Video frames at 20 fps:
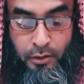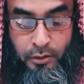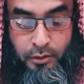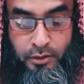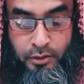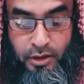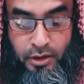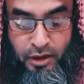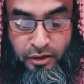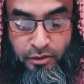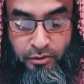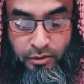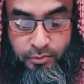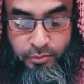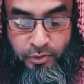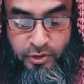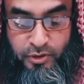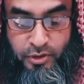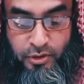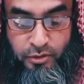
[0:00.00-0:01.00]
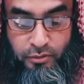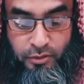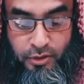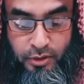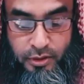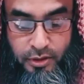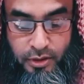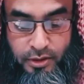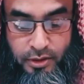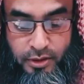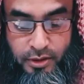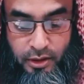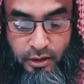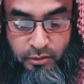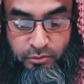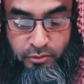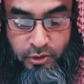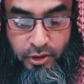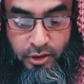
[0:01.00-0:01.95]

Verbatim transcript: চার নম্বর প্রশ্ন করেছেন আসসালামু